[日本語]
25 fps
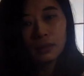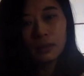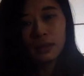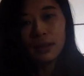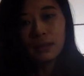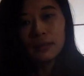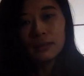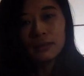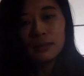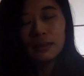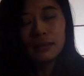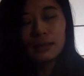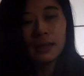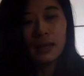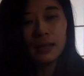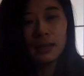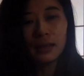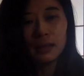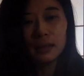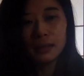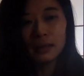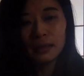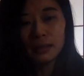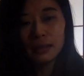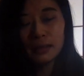買っ
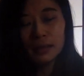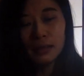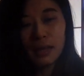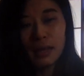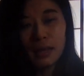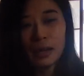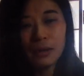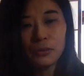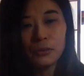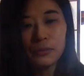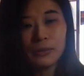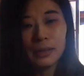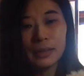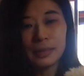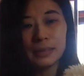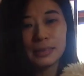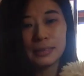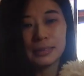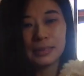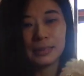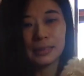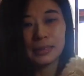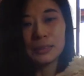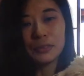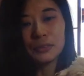たら終わり
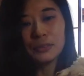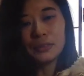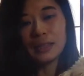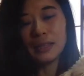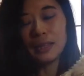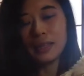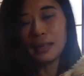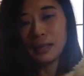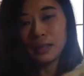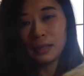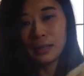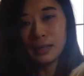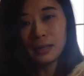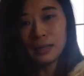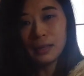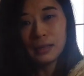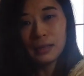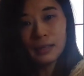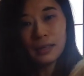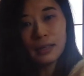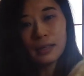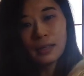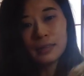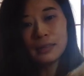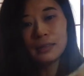じゃなくて
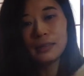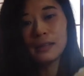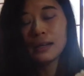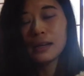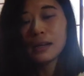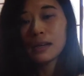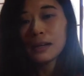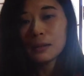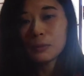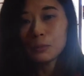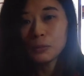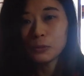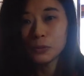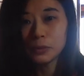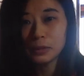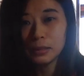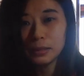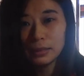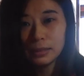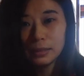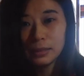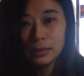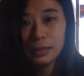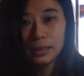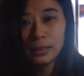買ってからも
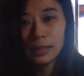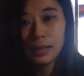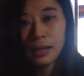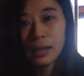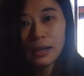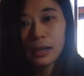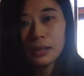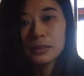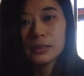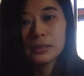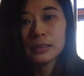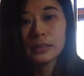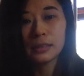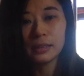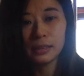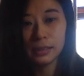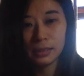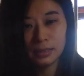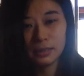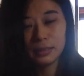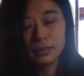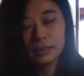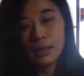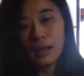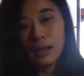維持費かかるじゃない
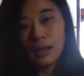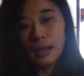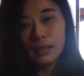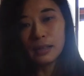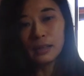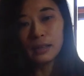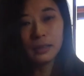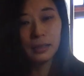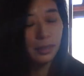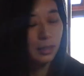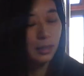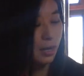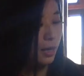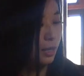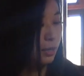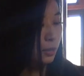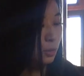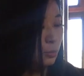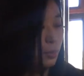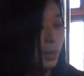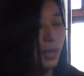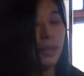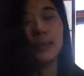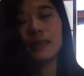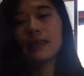ですかあ
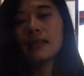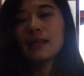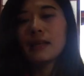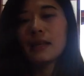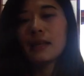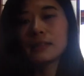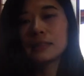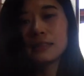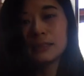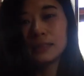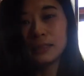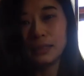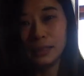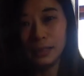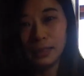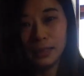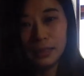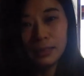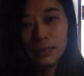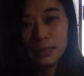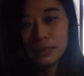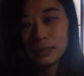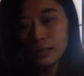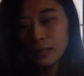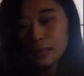のメンテナンスじゃな
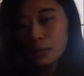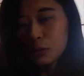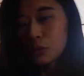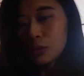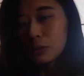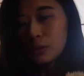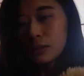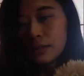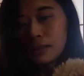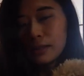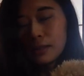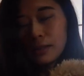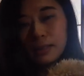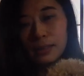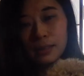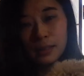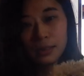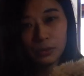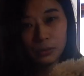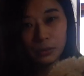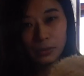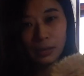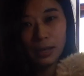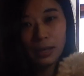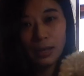いですけどな
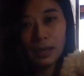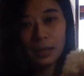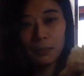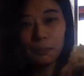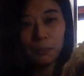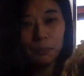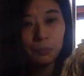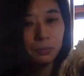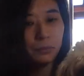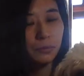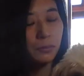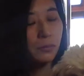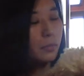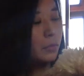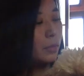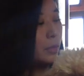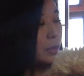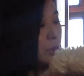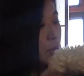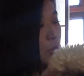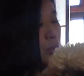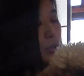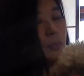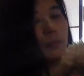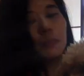ので
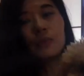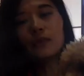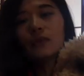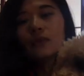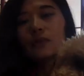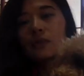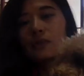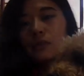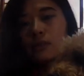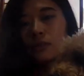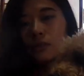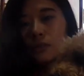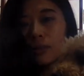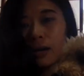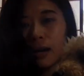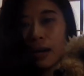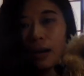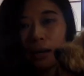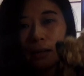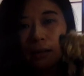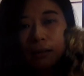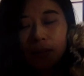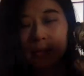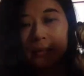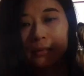トイプードル
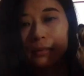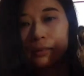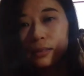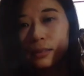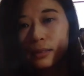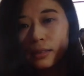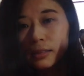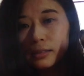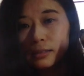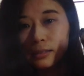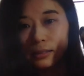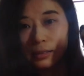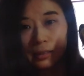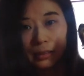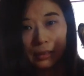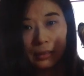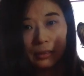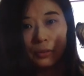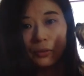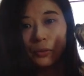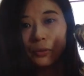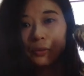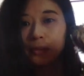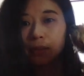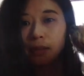は維持費
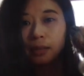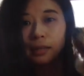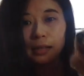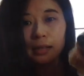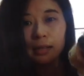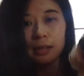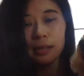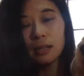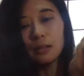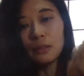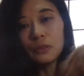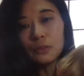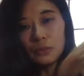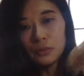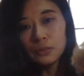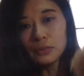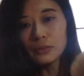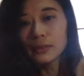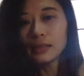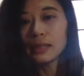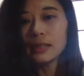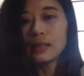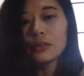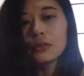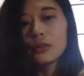どのくらいかかるのっ
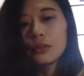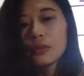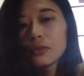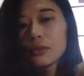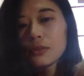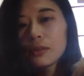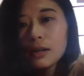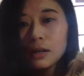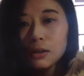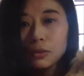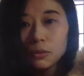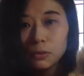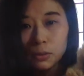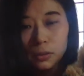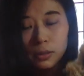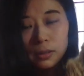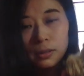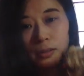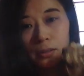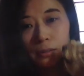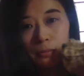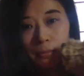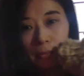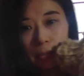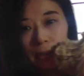ていう動画を
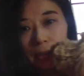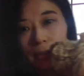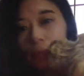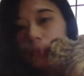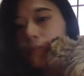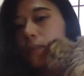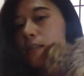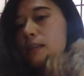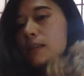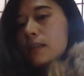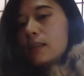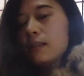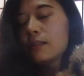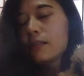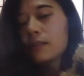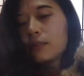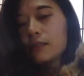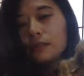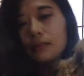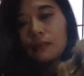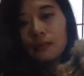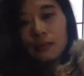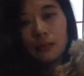まとめたいと